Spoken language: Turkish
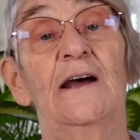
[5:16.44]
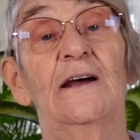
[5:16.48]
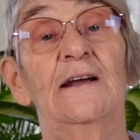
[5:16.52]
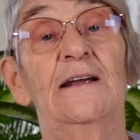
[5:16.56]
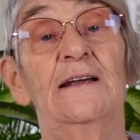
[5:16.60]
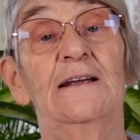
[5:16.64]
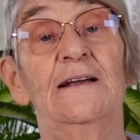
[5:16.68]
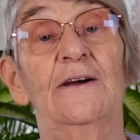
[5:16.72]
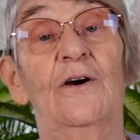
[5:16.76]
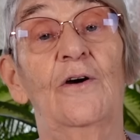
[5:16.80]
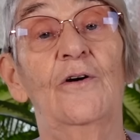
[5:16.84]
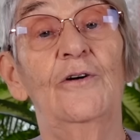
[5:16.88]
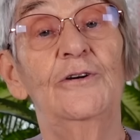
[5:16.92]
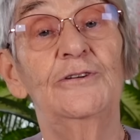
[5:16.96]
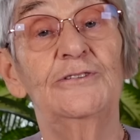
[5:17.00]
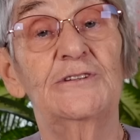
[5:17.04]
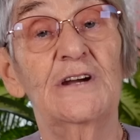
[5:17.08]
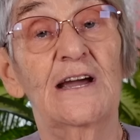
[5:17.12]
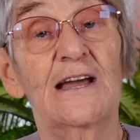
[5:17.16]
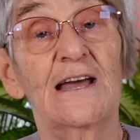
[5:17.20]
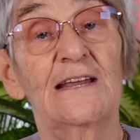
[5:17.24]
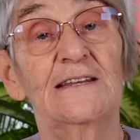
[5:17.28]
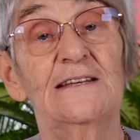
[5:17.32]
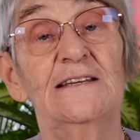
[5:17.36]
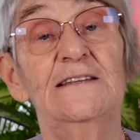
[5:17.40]
Ee,
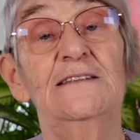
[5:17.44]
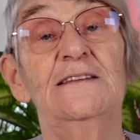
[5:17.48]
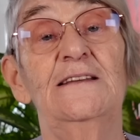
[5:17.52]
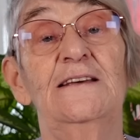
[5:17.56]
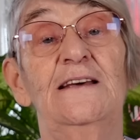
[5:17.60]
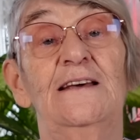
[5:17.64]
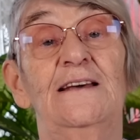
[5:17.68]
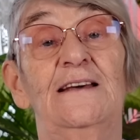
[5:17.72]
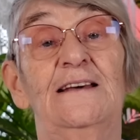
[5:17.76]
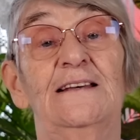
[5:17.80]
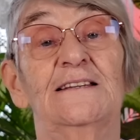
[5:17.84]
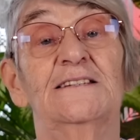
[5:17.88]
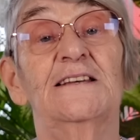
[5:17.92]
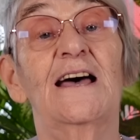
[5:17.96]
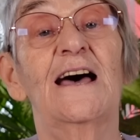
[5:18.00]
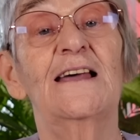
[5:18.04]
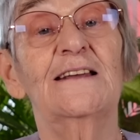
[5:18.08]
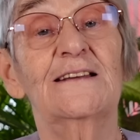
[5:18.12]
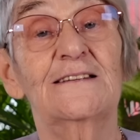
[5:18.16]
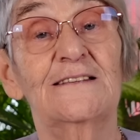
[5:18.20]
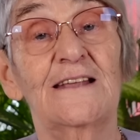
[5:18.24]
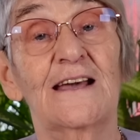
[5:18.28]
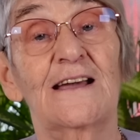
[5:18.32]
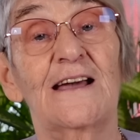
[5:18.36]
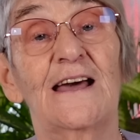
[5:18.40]
hoşça kalın,
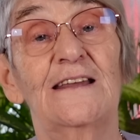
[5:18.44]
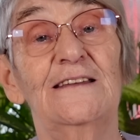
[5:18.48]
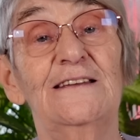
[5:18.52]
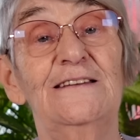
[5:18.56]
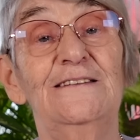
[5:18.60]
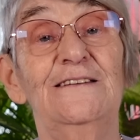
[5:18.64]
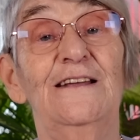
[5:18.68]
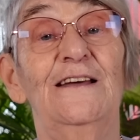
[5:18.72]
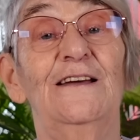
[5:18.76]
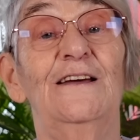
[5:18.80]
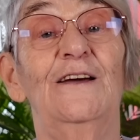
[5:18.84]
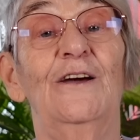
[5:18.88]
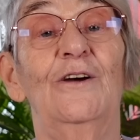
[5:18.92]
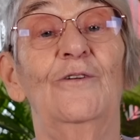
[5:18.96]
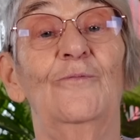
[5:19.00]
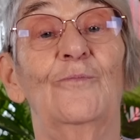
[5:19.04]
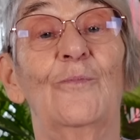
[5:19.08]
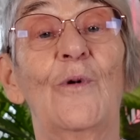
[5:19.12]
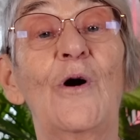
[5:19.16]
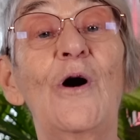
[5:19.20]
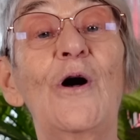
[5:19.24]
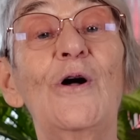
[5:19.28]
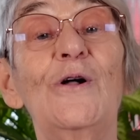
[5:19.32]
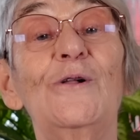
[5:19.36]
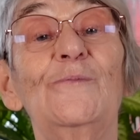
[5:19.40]
sağlıkla kalın.
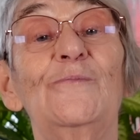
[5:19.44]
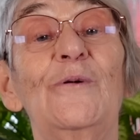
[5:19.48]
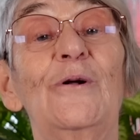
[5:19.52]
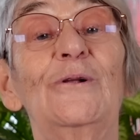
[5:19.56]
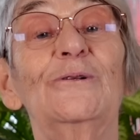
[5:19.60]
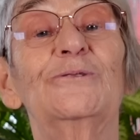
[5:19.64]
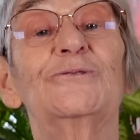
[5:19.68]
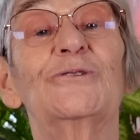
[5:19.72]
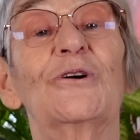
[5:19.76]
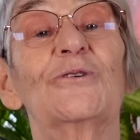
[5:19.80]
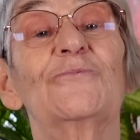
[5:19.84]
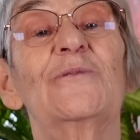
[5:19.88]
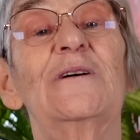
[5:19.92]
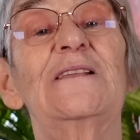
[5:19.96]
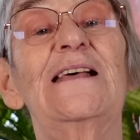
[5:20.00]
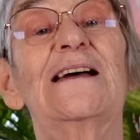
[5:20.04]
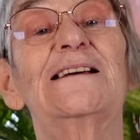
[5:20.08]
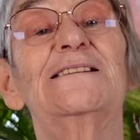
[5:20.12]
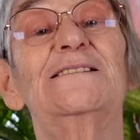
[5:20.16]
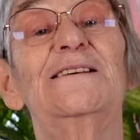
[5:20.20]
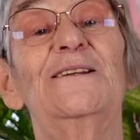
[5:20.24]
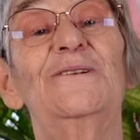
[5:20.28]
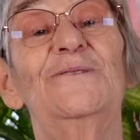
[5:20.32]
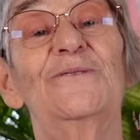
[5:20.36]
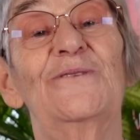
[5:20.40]
Bol bol
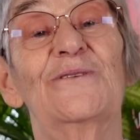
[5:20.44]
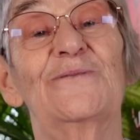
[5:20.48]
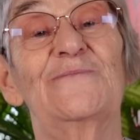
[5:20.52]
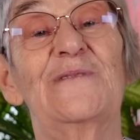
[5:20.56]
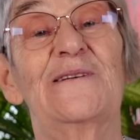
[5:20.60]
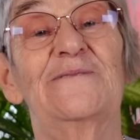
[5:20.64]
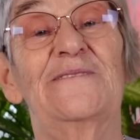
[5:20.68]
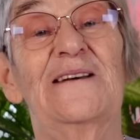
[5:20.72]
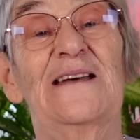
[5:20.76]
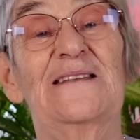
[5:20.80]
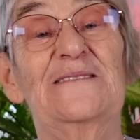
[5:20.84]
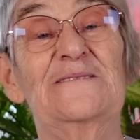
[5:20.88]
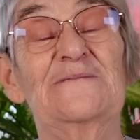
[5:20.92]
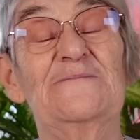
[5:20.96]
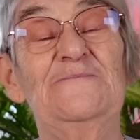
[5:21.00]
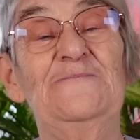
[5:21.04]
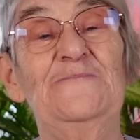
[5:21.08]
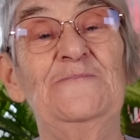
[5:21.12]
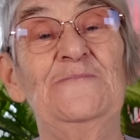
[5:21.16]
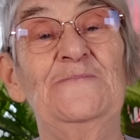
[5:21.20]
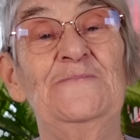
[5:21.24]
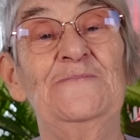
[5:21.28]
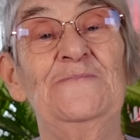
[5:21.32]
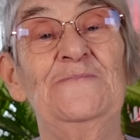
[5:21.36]
çorbalar diliyorum efendim.